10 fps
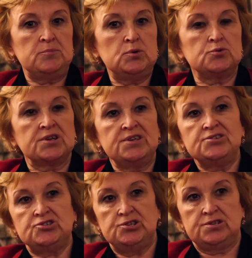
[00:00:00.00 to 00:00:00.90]
компьютер не
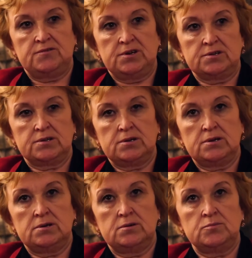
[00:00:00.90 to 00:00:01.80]
считывает.
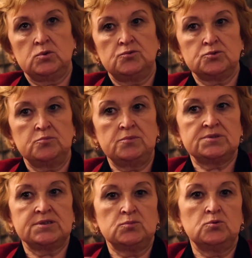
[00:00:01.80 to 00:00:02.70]
Э, ну
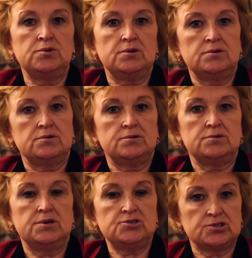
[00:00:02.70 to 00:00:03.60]
вот со мной,
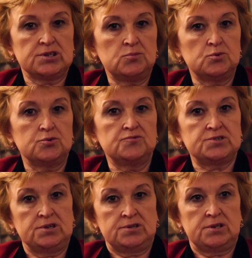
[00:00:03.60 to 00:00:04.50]
э, я сейчас работаю в
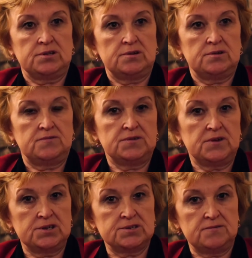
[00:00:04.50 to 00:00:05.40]
центре, э, во,
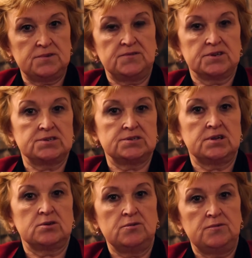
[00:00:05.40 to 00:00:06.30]
дворе, во Дворце
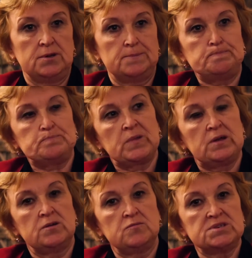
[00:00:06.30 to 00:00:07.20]
здоровья
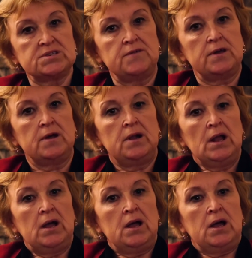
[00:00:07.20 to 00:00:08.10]
в Москве.
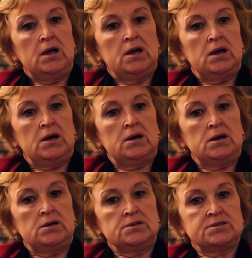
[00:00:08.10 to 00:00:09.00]

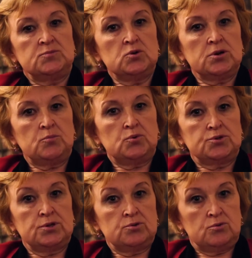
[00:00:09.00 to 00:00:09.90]
А со мной
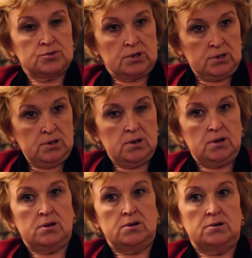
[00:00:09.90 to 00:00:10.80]
работает доктор,
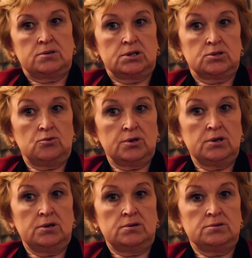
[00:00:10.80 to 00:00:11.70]
а,
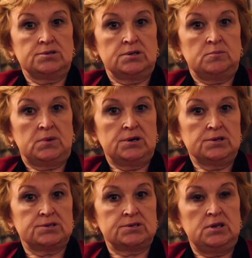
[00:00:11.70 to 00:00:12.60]
которая
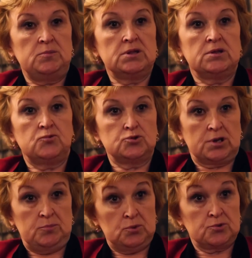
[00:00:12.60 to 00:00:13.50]
занимается именно вот
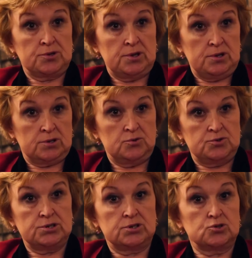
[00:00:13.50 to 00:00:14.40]
компьютерной
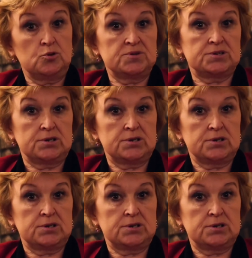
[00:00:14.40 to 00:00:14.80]
диагностикой, чтобы